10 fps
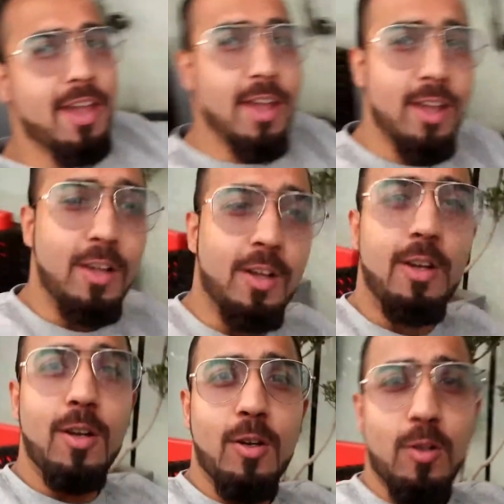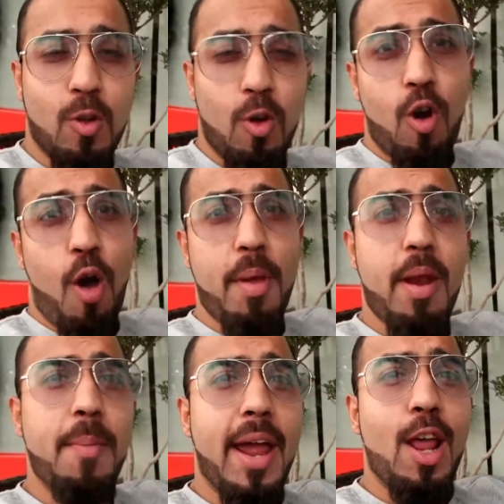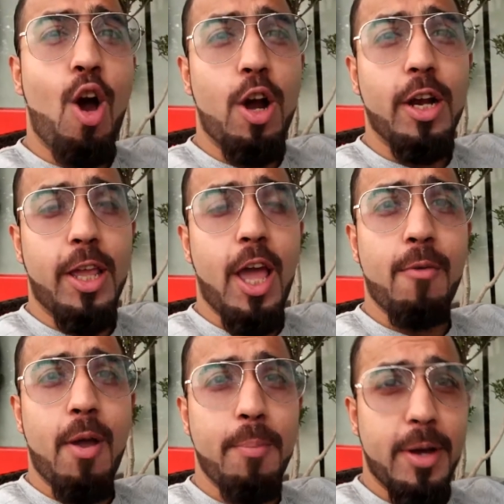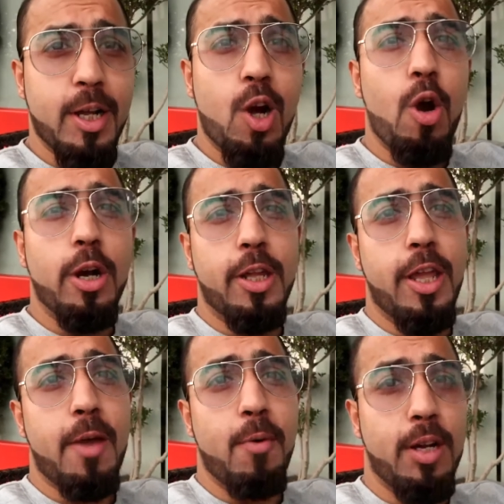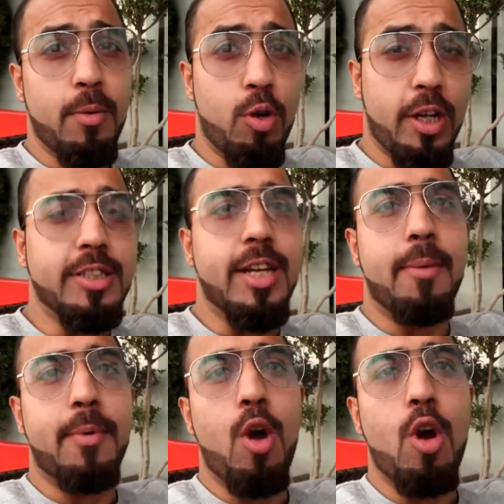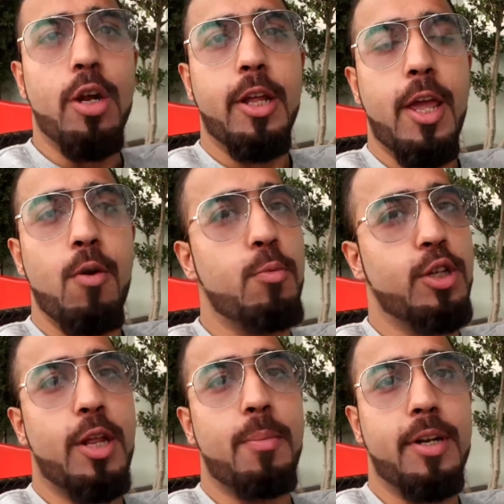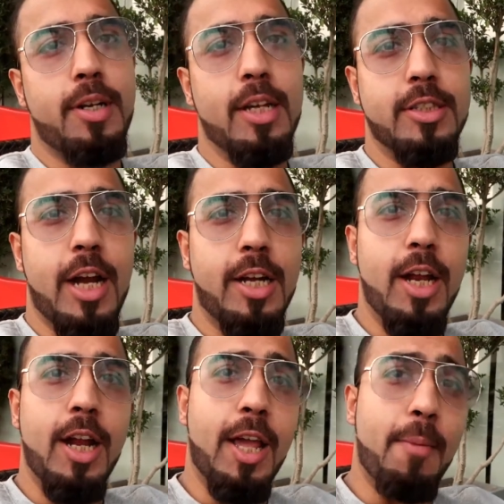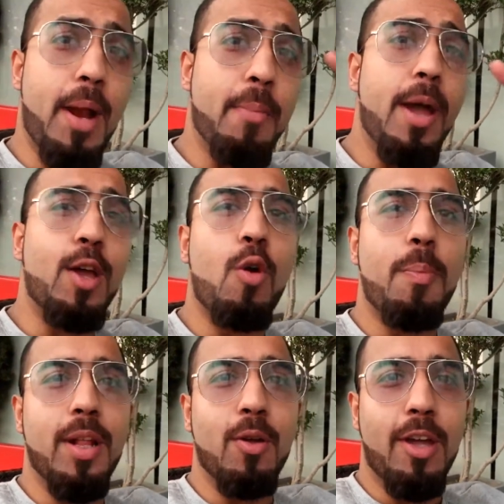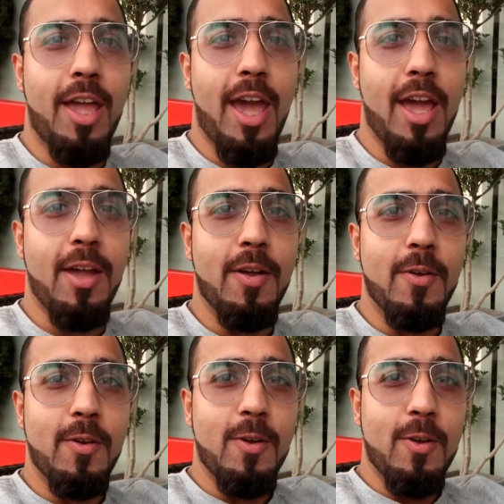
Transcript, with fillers: हैं तो अभी मैंने ऑर्डर किया हुआ है बर्गर ऑर्डर किए बने वो किस टाइप की ऑर्डर किए वो मुझे नहीं पता एग्जैक्टली लेकिन मेरे भाई को पता क्या है